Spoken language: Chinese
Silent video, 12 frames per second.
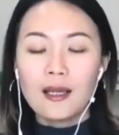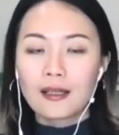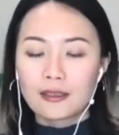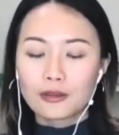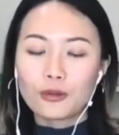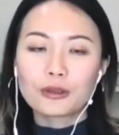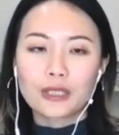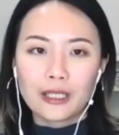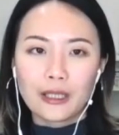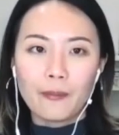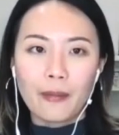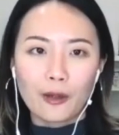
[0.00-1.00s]
可是我真
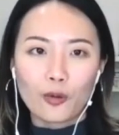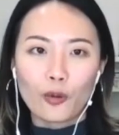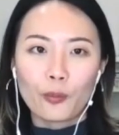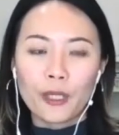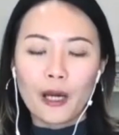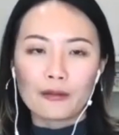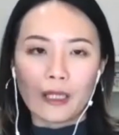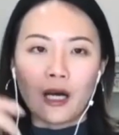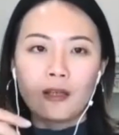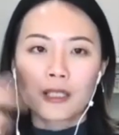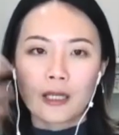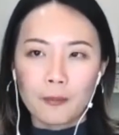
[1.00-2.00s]
的买过票，然
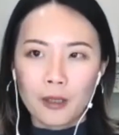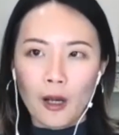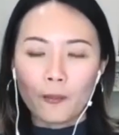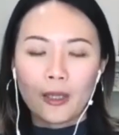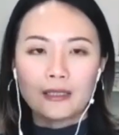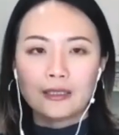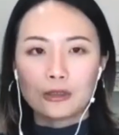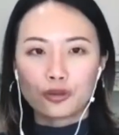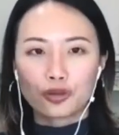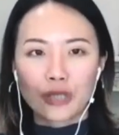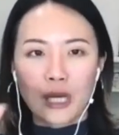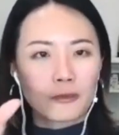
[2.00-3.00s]
后那个票买下
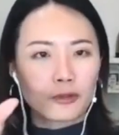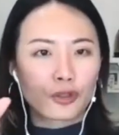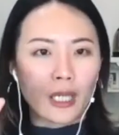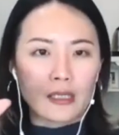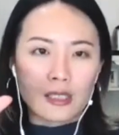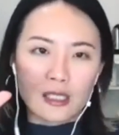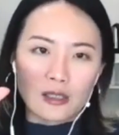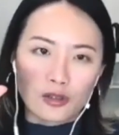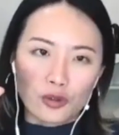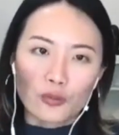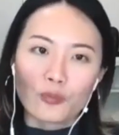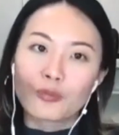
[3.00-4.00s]
去，他们就给你
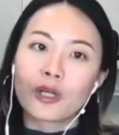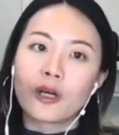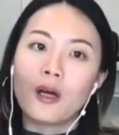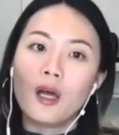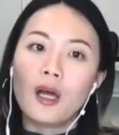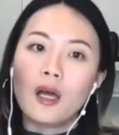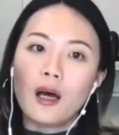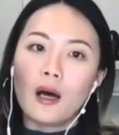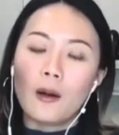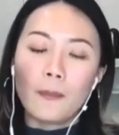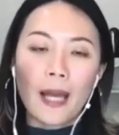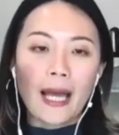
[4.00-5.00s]
Zoom 的
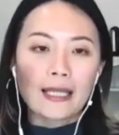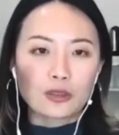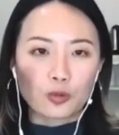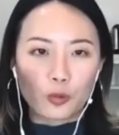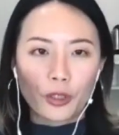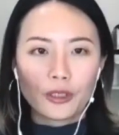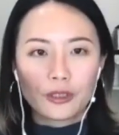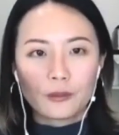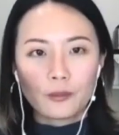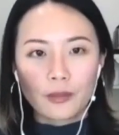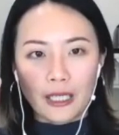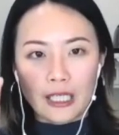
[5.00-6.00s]
呃 password，
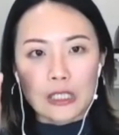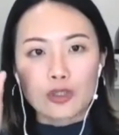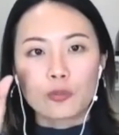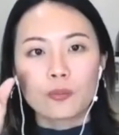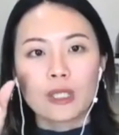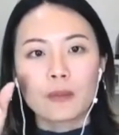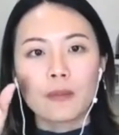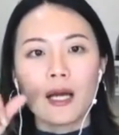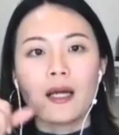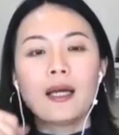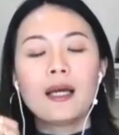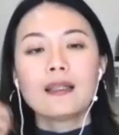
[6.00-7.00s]
给你 Zoom 密码，
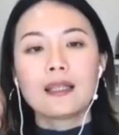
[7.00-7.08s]
你